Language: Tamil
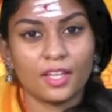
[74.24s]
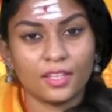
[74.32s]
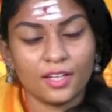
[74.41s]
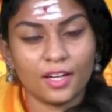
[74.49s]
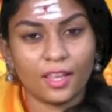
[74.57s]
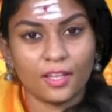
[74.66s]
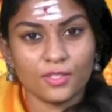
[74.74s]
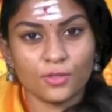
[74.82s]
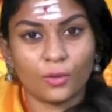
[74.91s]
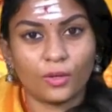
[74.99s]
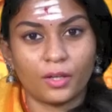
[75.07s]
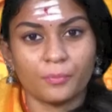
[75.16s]
அதனால தான்
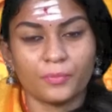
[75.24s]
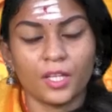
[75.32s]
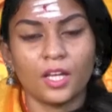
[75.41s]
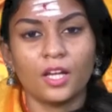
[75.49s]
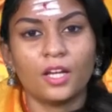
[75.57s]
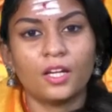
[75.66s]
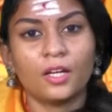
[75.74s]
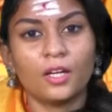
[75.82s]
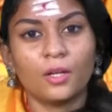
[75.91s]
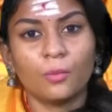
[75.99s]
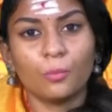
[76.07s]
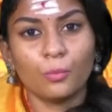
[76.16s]
சொல்கிறேன்
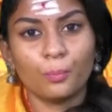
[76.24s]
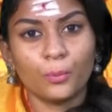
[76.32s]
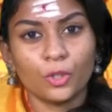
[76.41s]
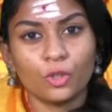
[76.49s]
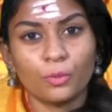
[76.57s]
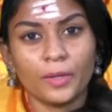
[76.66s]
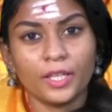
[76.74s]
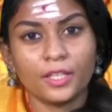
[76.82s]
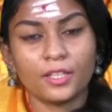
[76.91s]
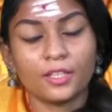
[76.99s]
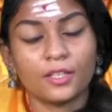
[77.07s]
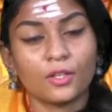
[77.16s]
முப்பது
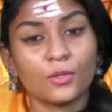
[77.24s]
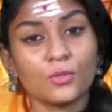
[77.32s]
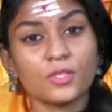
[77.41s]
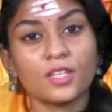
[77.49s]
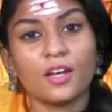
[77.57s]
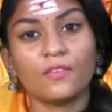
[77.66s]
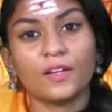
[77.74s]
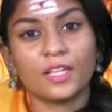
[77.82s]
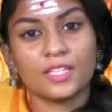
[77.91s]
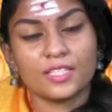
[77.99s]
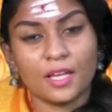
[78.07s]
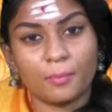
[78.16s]
ரூபாய்க்கு குஸ்கா
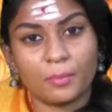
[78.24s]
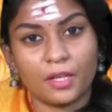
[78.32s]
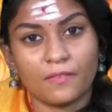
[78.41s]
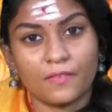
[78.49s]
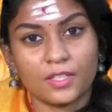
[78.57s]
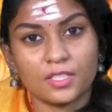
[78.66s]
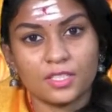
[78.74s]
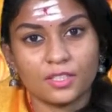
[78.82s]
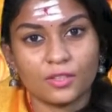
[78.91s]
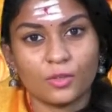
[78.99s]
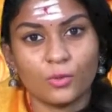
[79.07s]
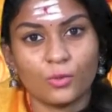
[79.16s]
வாங்கி சாப்பிட்டாவாச்சு
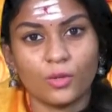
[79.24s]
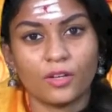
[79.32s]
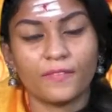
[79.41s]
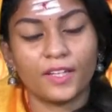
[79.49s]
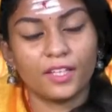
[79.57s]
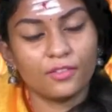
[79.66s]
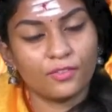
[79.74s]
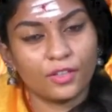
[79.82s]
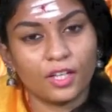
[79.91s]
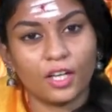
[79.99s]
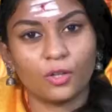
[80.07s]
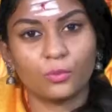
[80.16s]
உங்க வயிறு ஃபில்